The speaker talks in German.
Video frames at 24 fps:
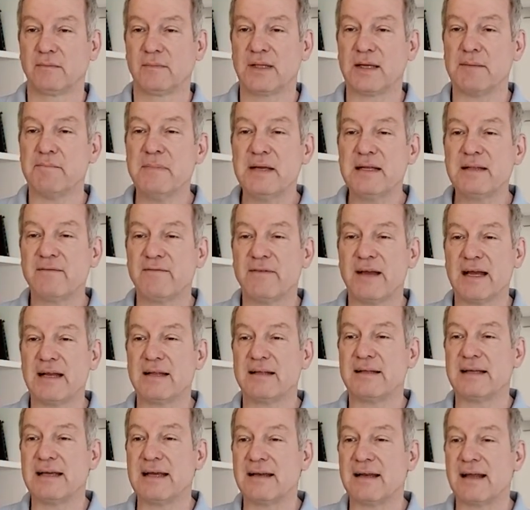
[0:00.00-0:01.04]
Damit
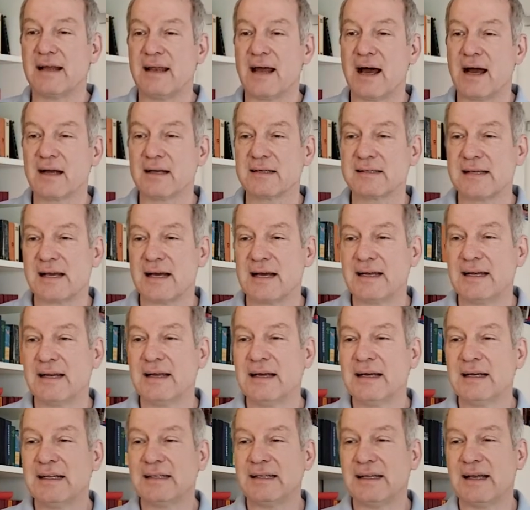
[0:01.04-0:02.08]
werdet ihr in der Lage sein,
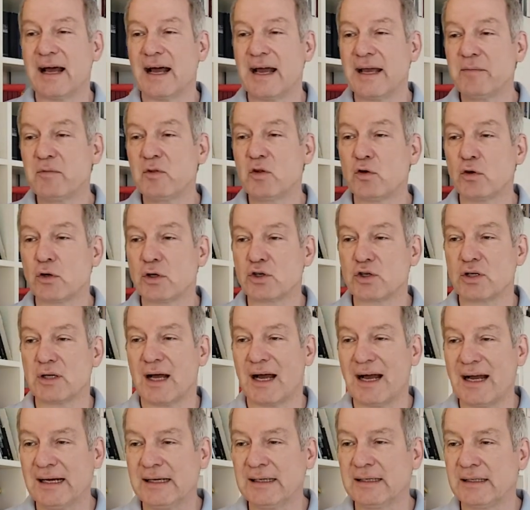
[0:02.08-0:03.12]
den heimtückischen
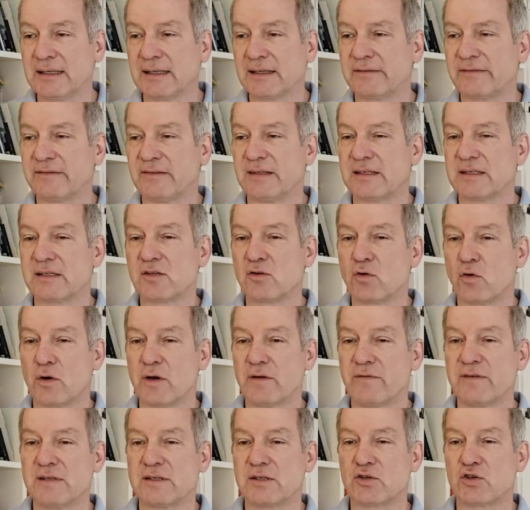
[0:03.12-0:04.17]
Angriffen des
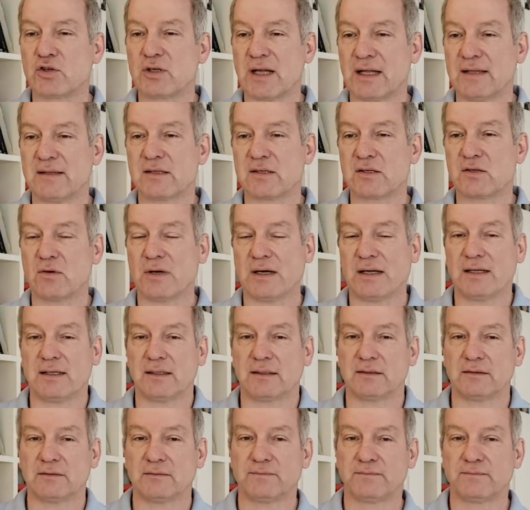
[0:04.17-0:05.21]
Teufels standzuhalten.